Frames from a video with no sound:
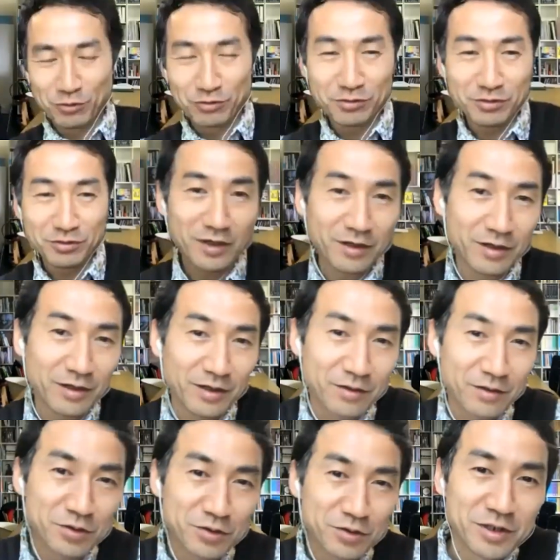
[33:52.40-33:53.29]
当になん
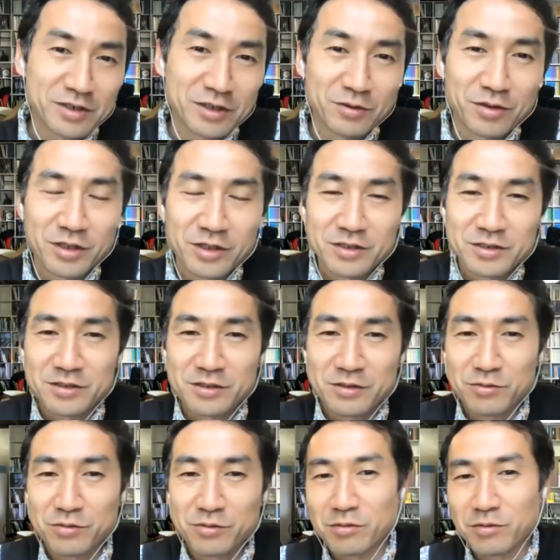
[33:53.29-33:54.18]
か吉村さんと話し
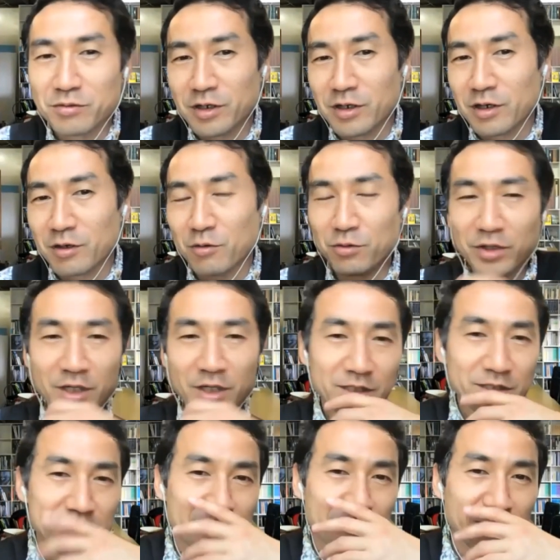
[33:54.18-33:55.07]
てるとなんかこの
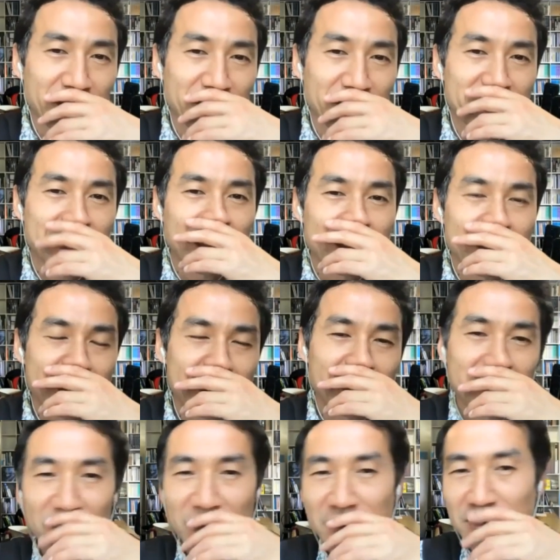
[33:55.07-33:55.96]
話だけで3
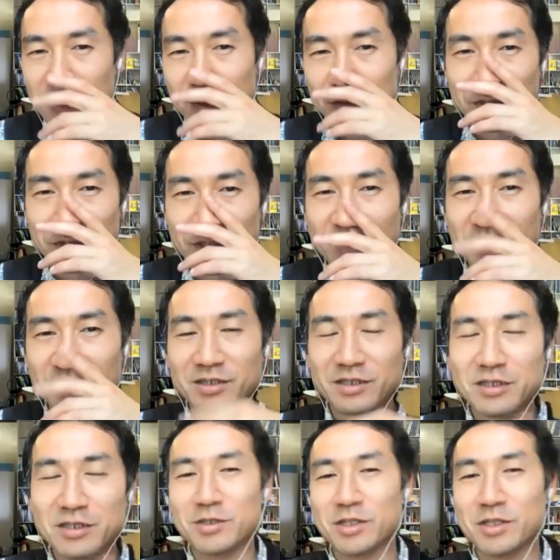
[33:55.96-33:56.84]
時間ぐらいいけそうだなっ
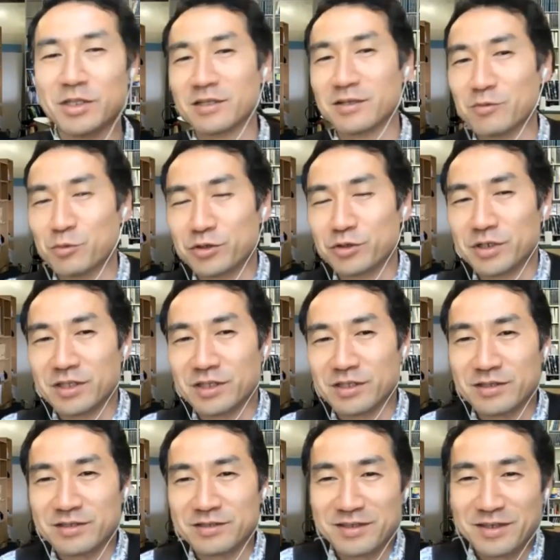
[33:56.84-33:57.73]
て今だんだん思ってきた
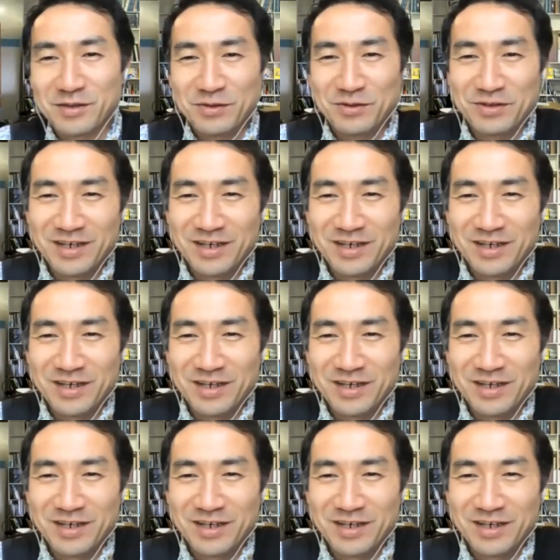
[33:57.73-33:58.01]
んですけど